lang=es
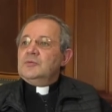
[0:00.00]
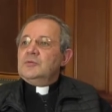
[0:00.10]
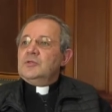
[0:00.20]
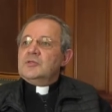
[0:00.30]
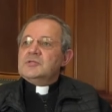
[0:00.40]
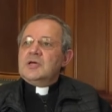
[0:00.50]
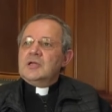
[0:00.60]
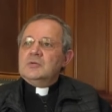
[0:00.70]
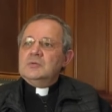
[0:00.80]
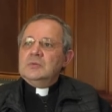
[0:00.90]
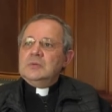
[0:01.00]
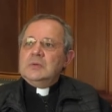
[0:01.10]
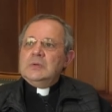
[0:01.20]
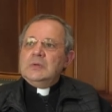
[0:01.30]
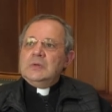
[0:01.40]
diocesano
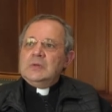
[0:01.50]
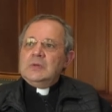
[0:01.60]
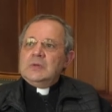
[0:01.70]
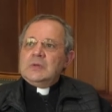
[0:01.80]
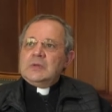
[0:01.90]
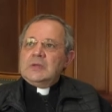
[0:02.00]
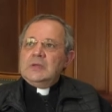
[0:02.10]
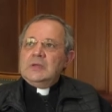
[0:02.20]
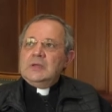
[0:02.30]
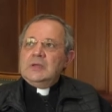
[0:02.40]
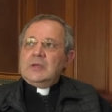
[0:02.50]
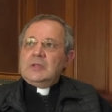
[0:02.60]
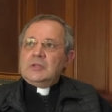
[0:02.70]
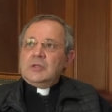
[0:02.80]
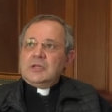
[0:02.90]
que
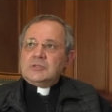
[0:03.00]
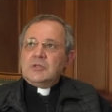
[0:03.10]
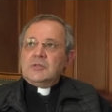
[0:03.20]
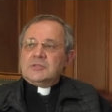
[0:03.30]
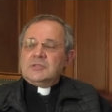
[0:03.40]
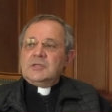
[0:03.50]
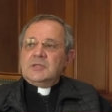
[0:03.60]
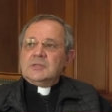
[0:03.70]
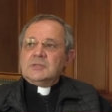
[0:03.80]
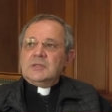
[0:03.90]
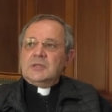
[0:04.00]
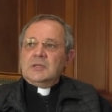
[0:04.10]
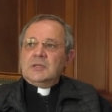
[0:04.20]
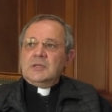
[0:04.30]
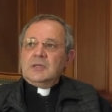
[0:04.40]
en todas las diócesis
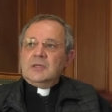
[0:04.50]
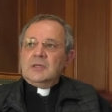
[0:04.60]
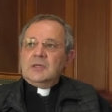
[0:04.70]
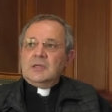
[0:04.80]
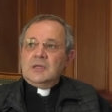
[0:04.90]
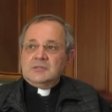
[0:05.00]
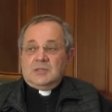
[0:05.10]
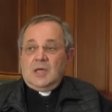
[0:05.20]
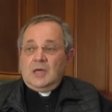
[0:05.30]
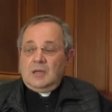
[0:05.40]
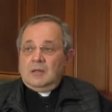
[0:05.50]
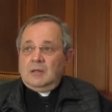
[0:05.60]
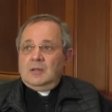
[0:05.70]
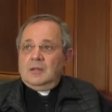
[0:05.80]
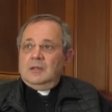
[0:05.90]
eh, está
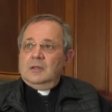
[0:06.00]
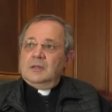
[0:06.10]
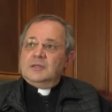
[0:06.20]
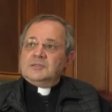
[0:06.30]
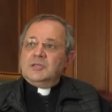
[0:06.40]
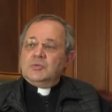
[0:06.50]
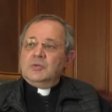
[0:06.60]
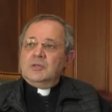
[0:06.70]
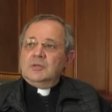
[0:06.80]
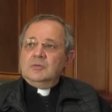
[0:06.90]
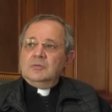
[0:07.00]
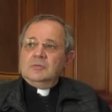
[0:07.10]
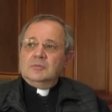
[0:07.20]
eh, instituido,